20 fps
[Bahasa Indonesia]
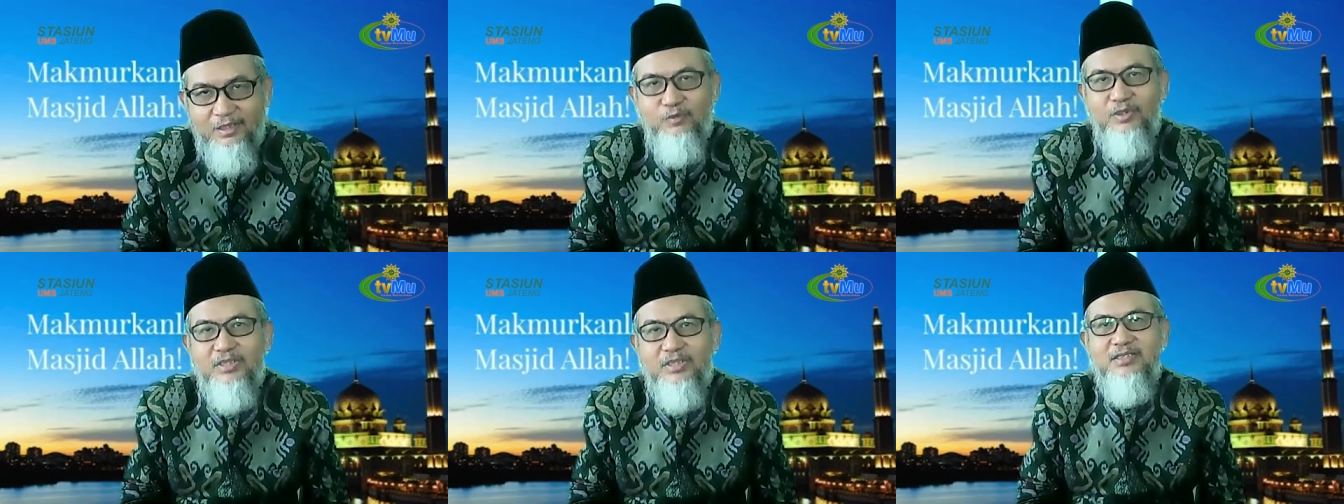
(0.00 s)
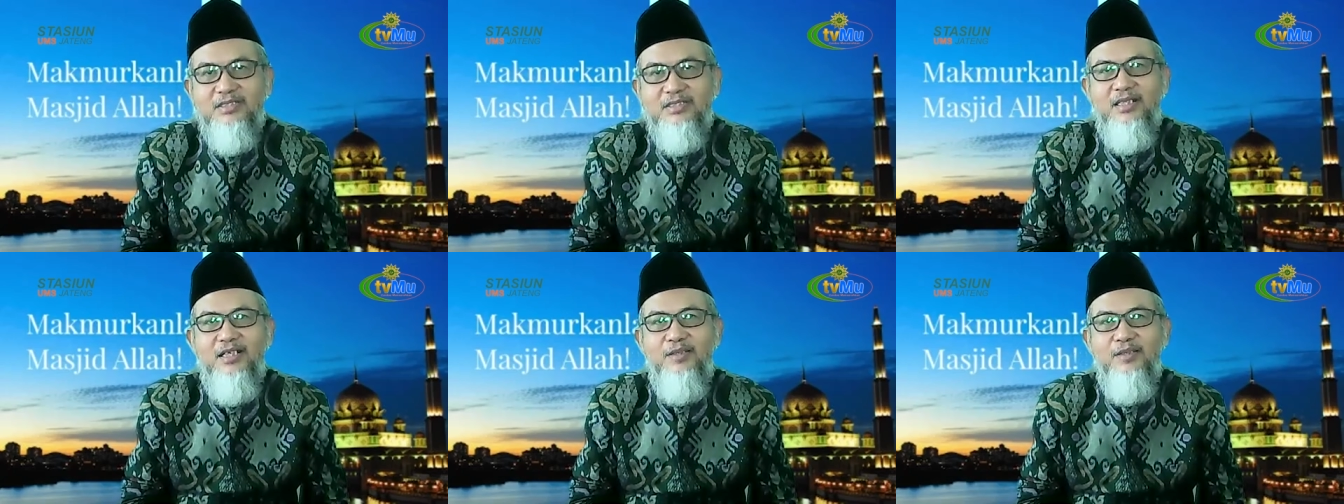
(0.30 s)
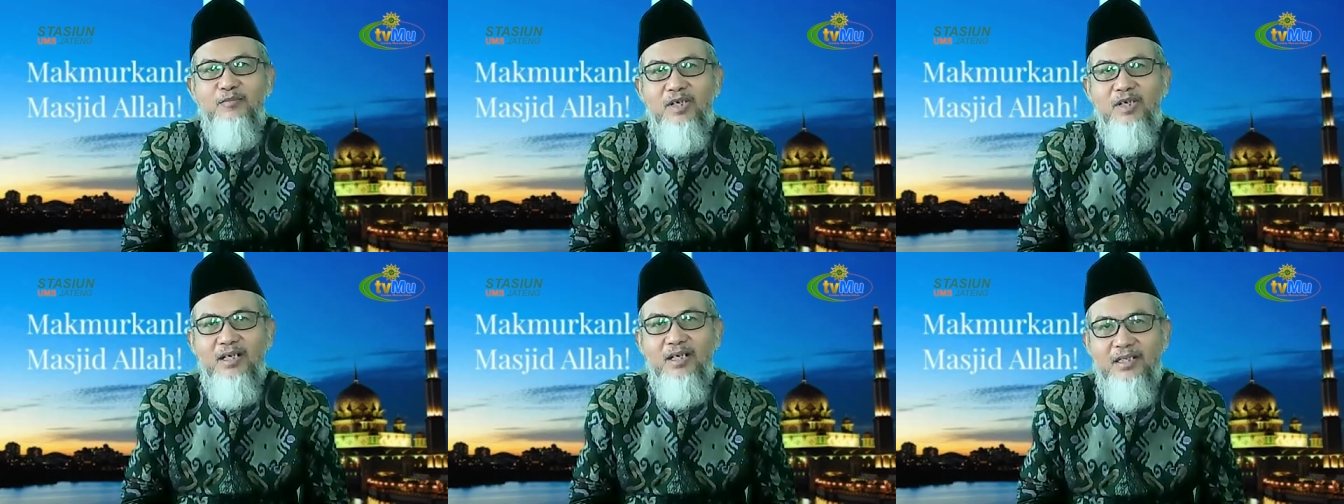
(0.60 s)

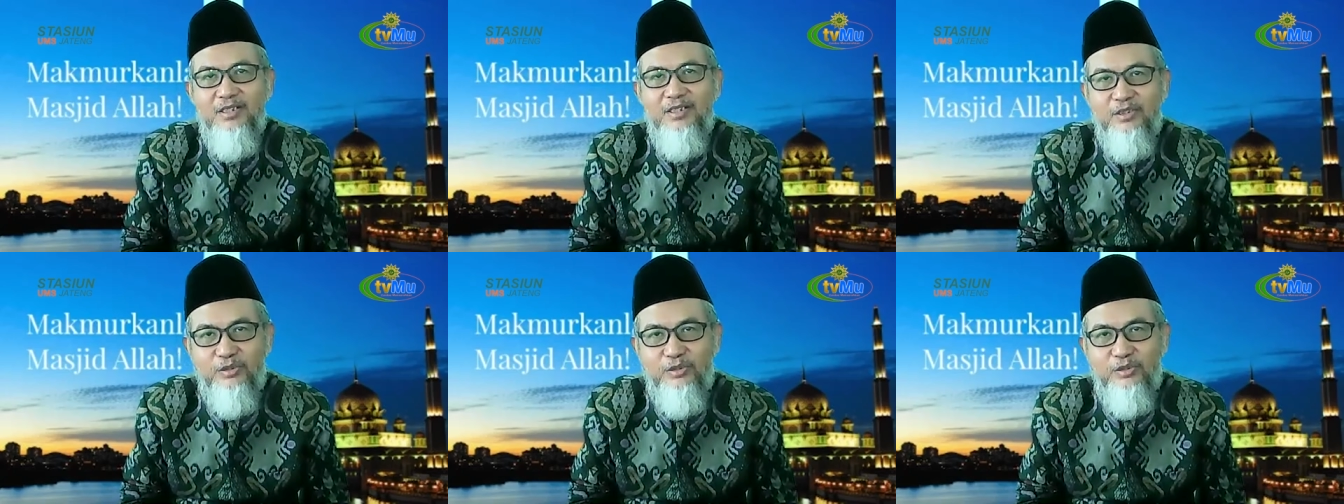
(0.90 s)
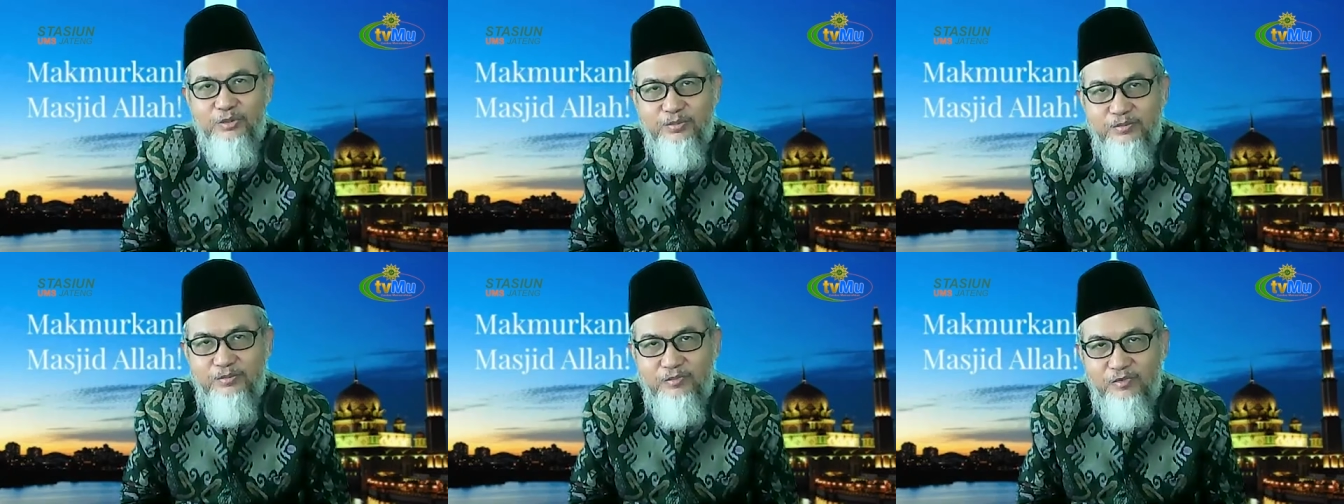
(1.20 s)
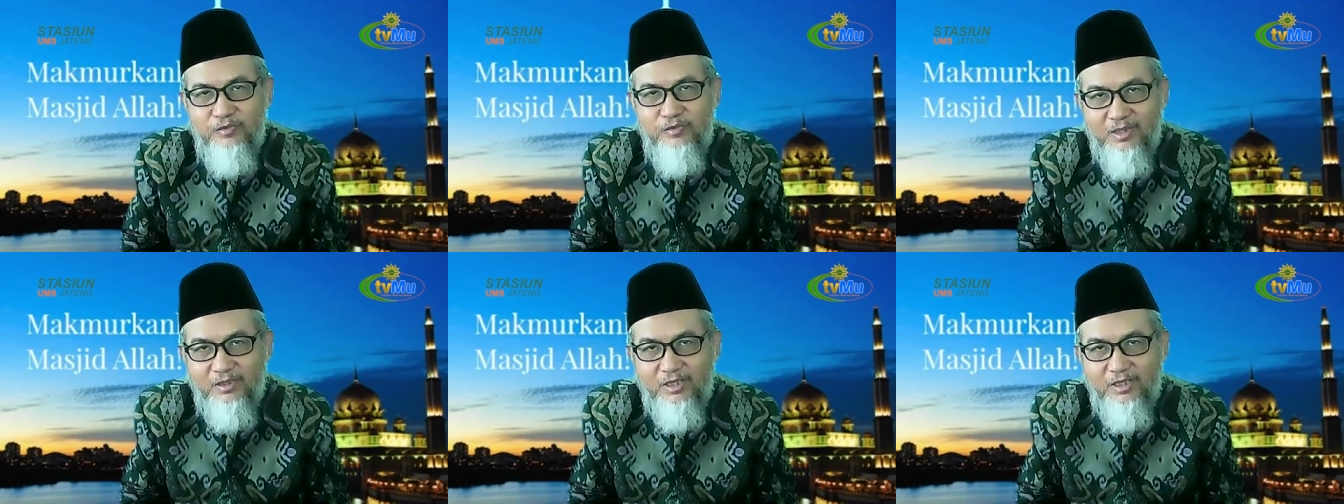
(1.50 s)

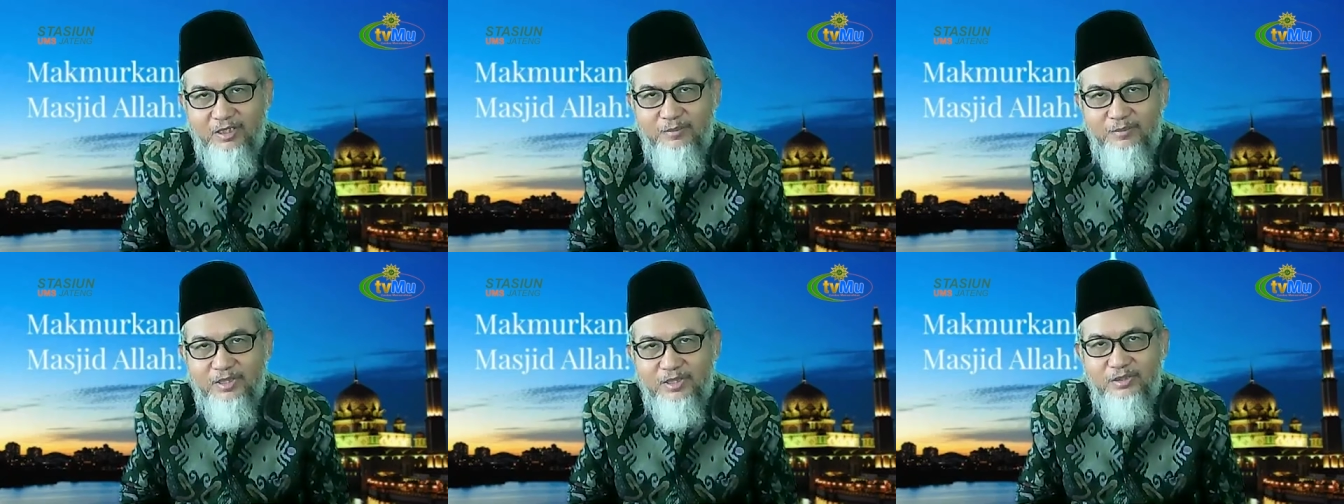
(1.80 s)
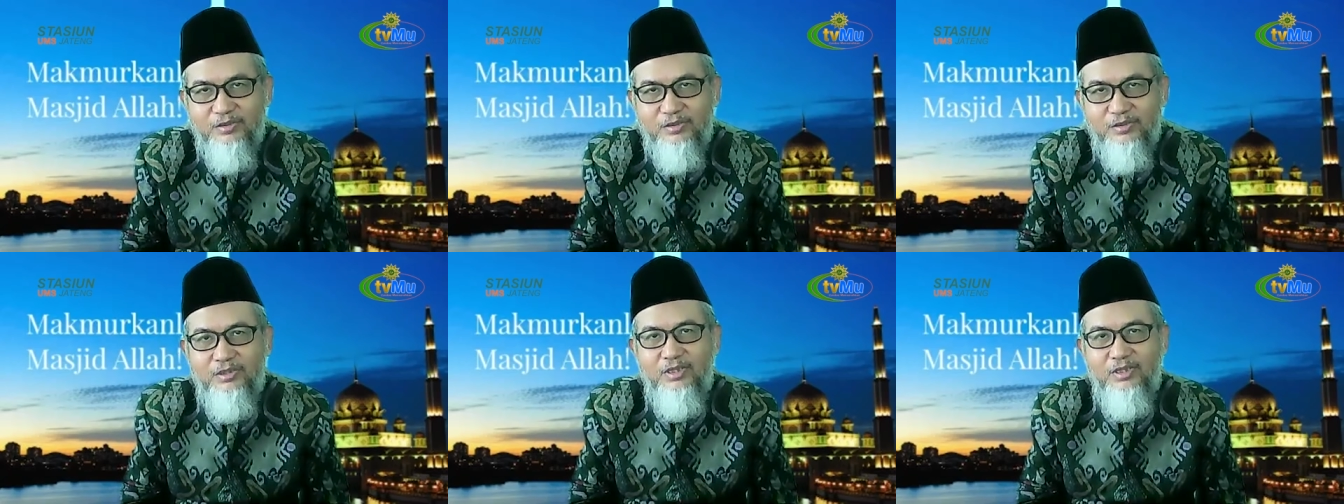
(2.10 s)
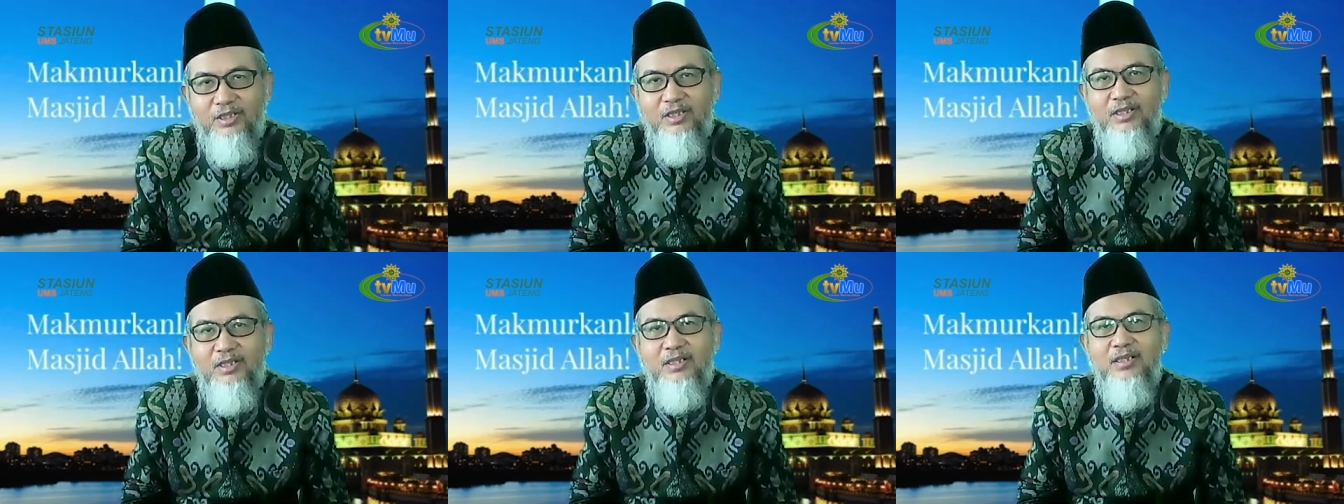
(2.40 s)
Wassalamualaikum
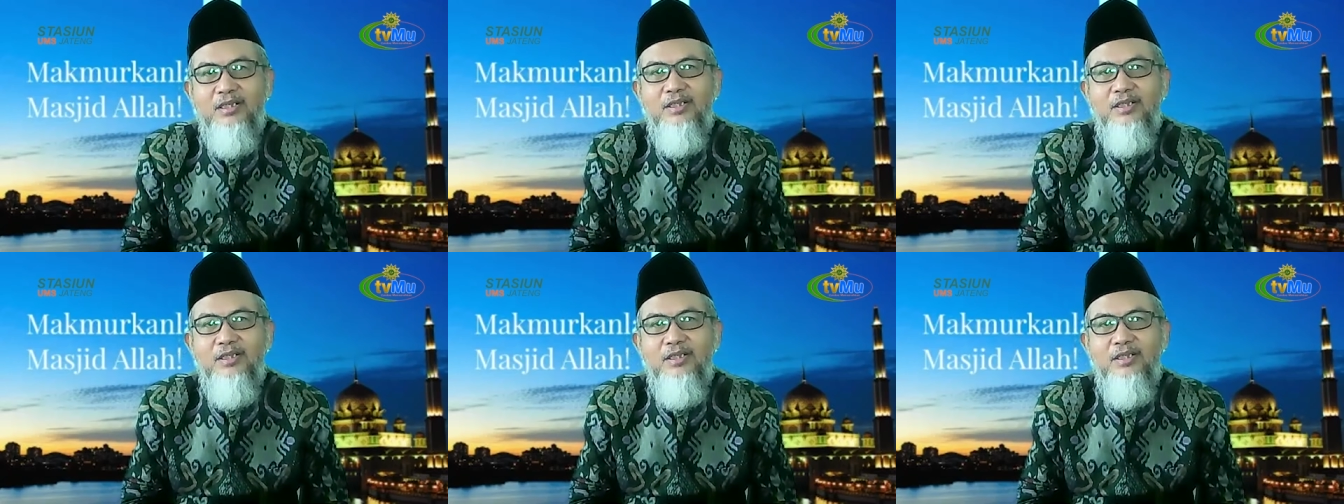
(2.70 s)
warahmatullahi